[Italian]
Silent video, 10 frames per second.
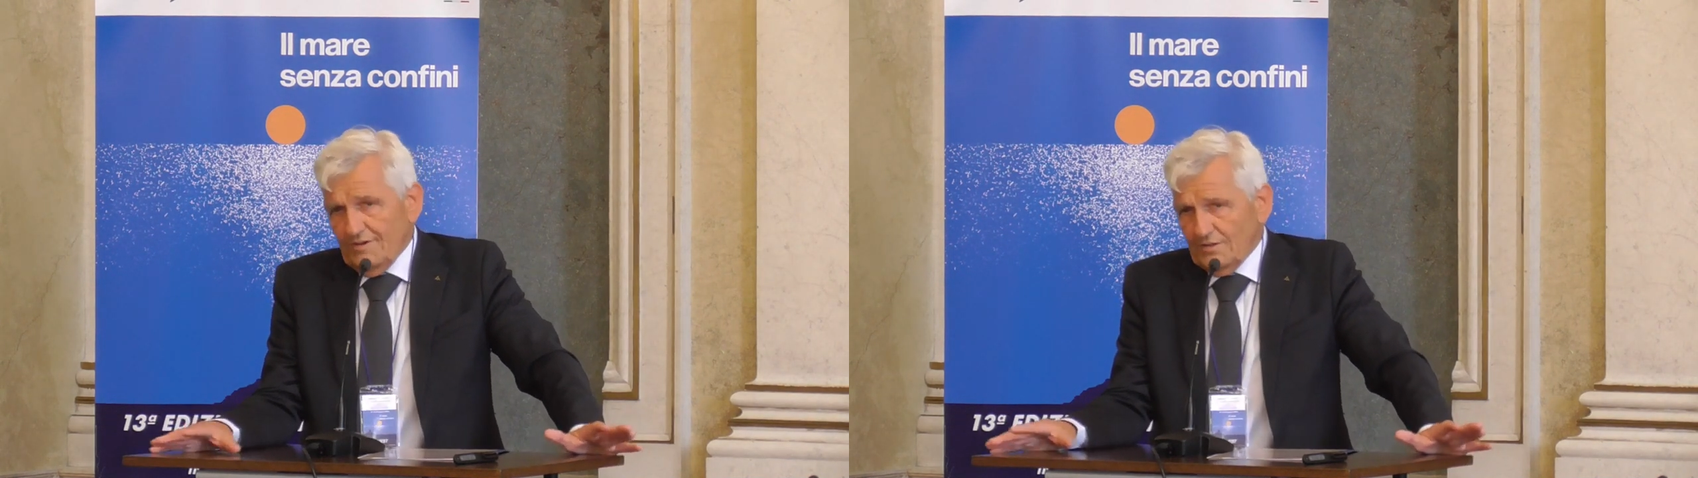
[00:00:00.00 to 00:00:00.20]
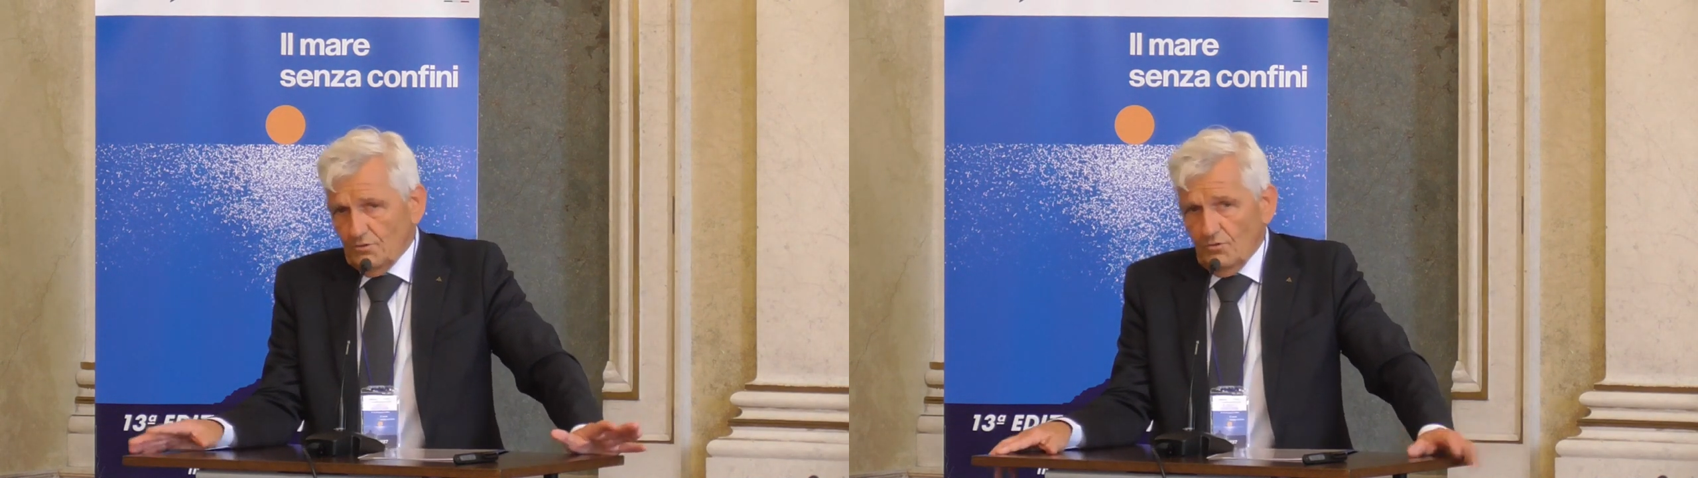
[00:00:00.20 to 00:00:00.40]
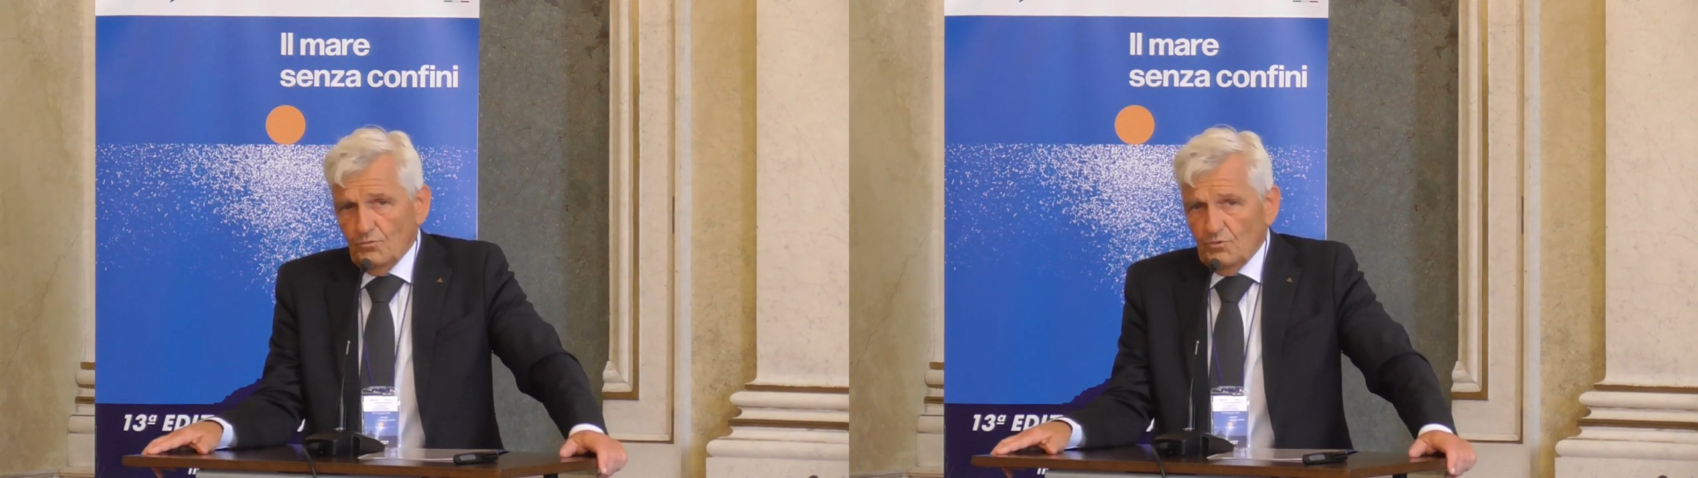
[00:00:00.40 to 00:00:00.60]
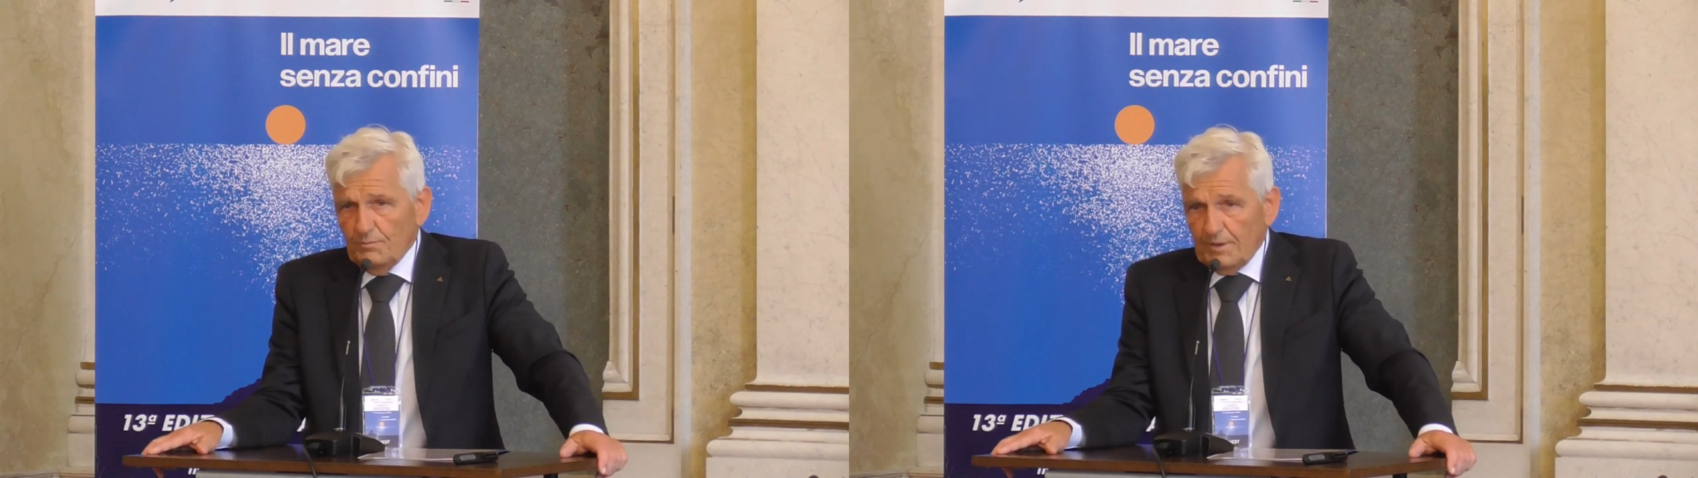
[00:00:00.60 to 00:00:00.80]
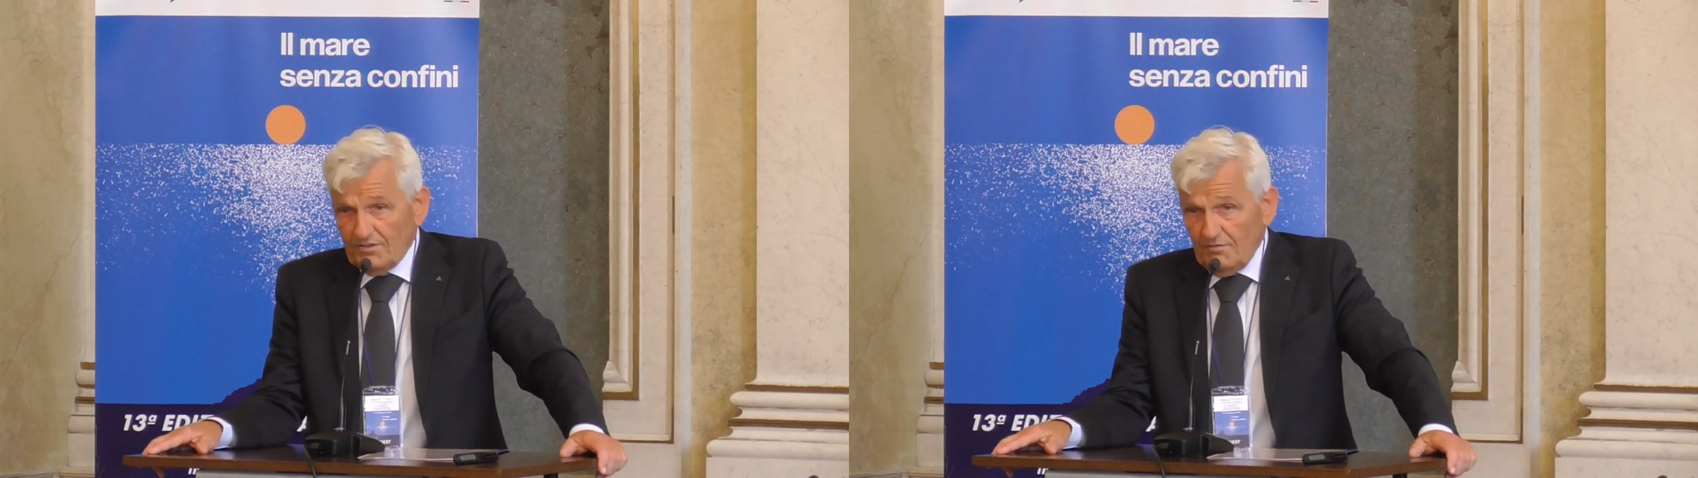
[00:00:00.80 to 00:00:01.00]
fatto
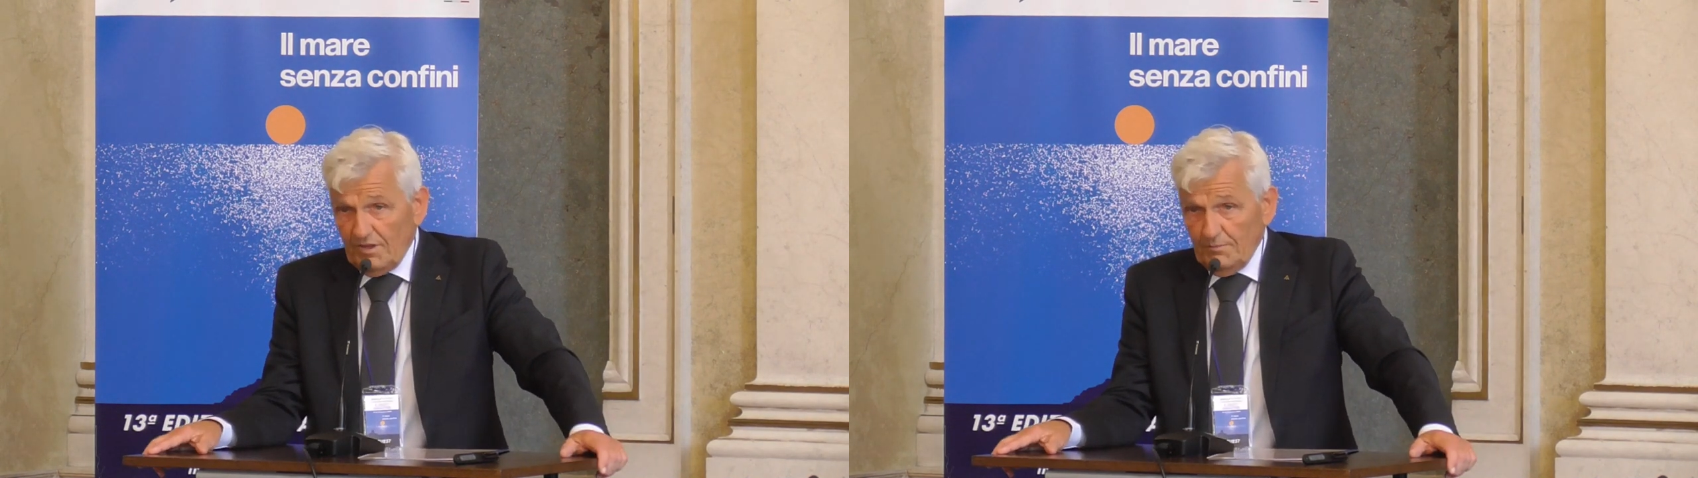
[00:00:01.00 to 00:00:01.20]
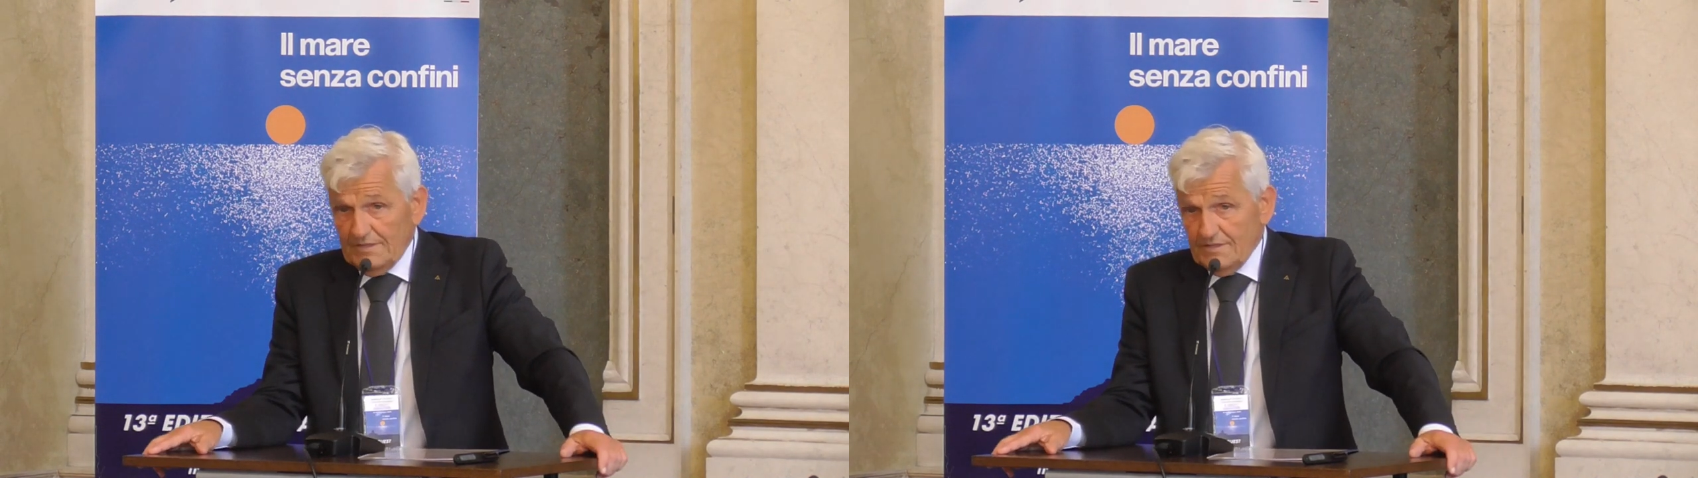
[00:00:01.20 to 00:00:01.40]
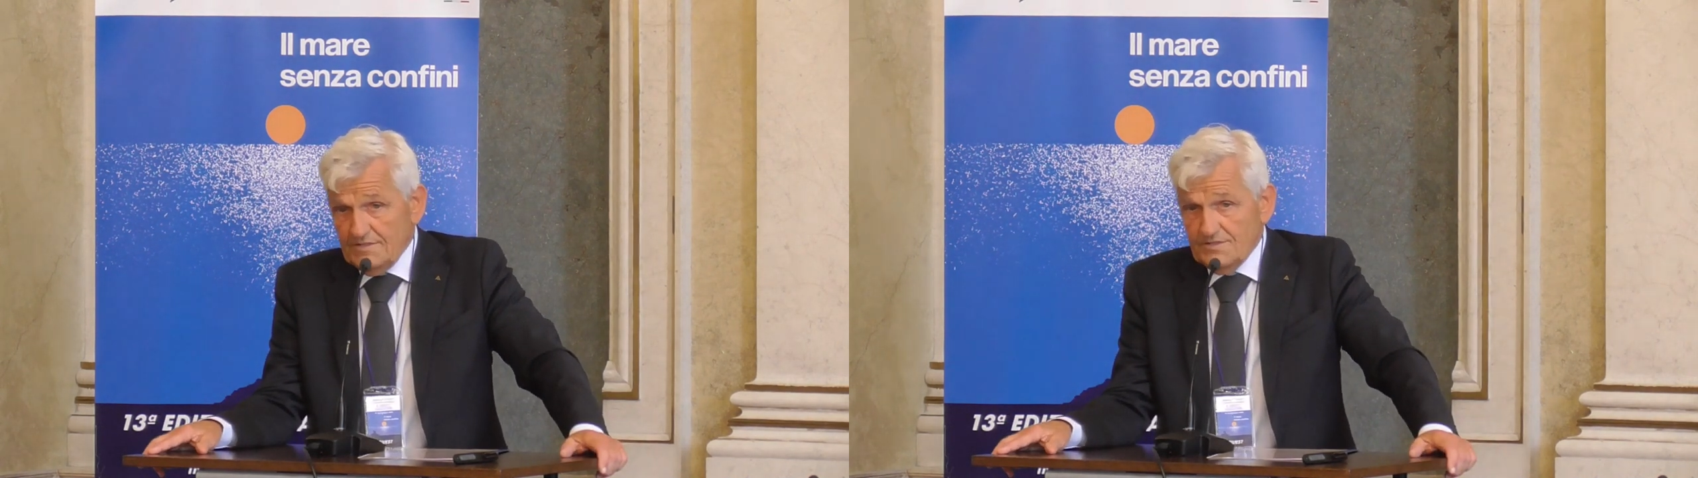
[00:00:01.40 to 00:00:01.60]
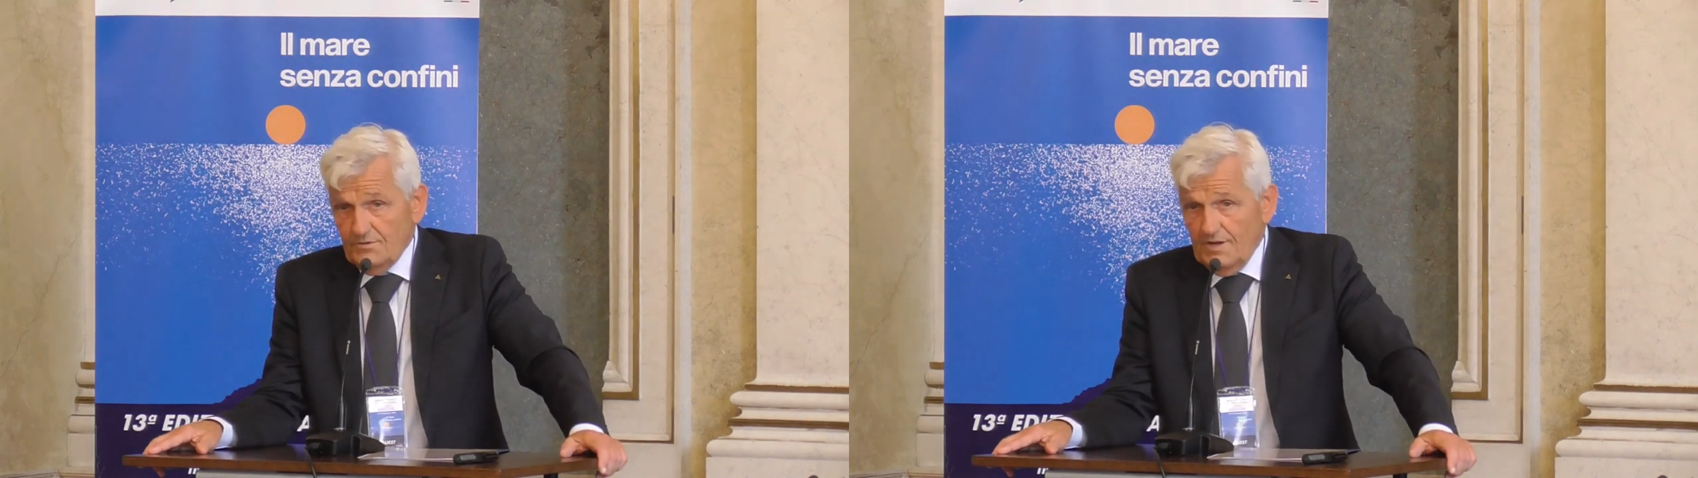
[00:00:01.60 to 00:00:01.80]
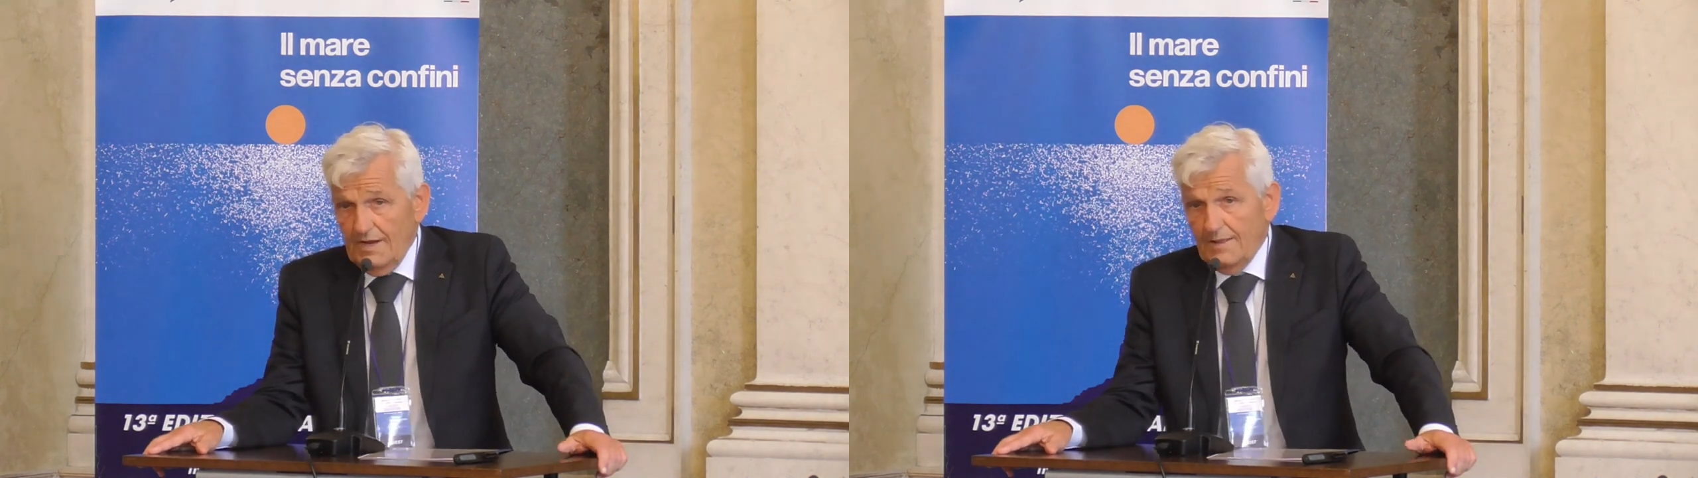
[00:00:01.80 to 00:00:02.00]
un'impresa veramente
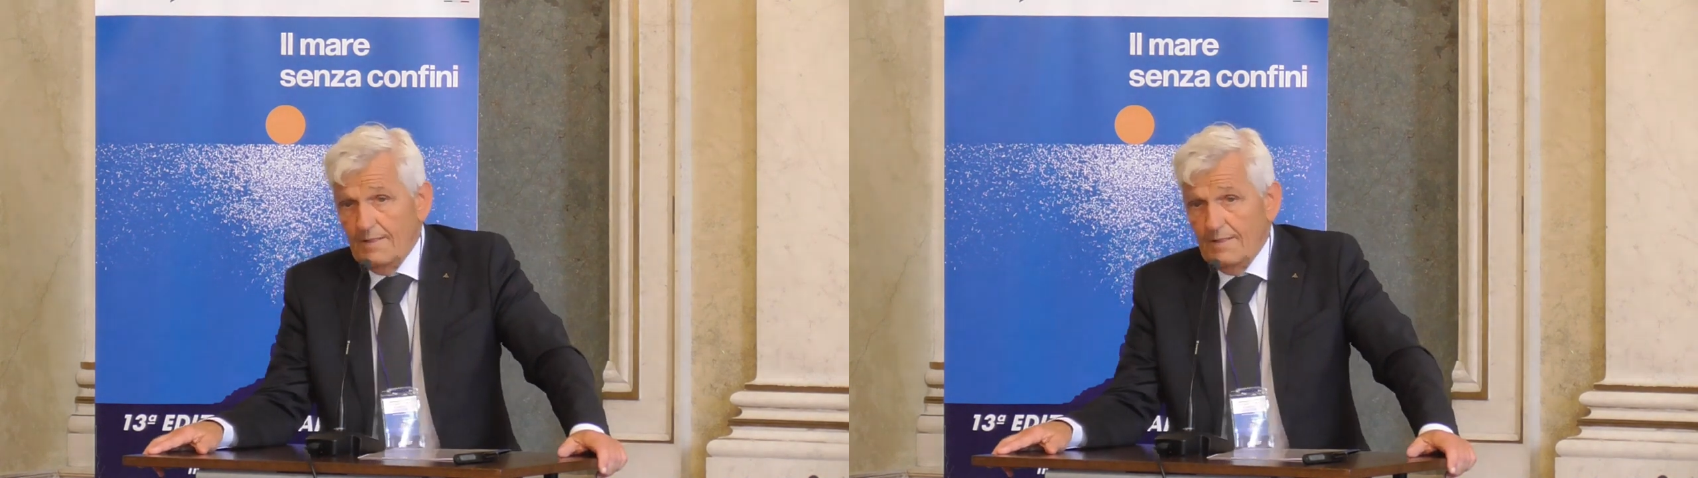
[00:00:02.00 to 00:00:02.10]
eccezionale.